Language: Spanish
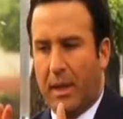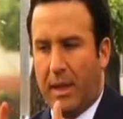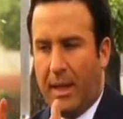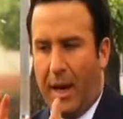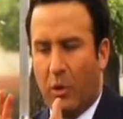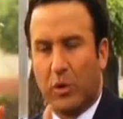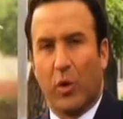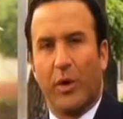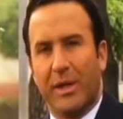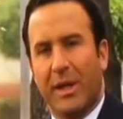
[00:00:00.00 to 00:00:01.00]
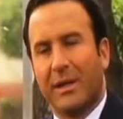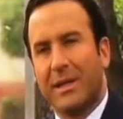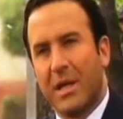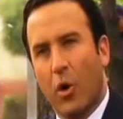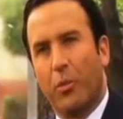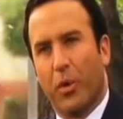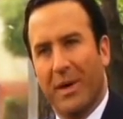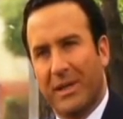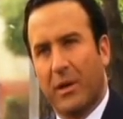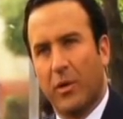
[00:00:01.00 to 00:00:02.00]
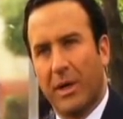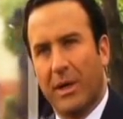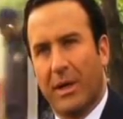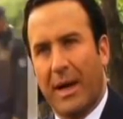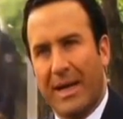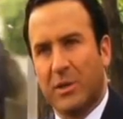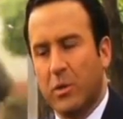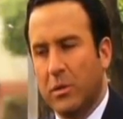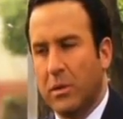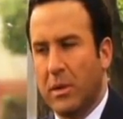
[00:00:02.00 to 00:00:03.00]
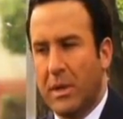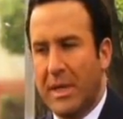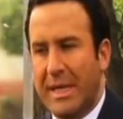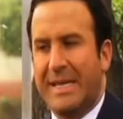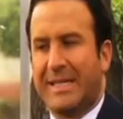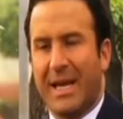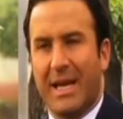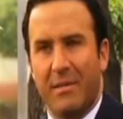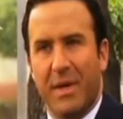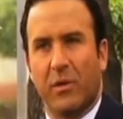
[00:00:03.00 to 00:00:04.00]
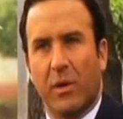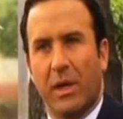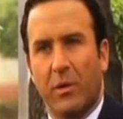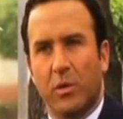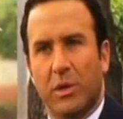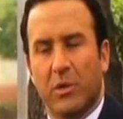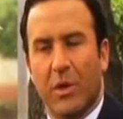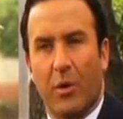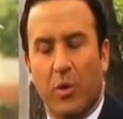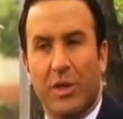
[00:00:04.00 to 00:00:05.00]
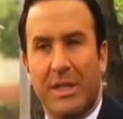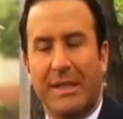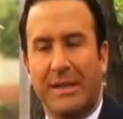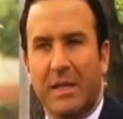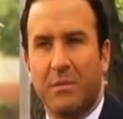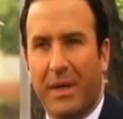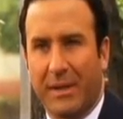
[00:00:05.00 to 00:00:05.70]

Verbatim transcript: Autoridad que se compromete con el caso y seguimiento a la denuncia, o sea, consiste en tres partes,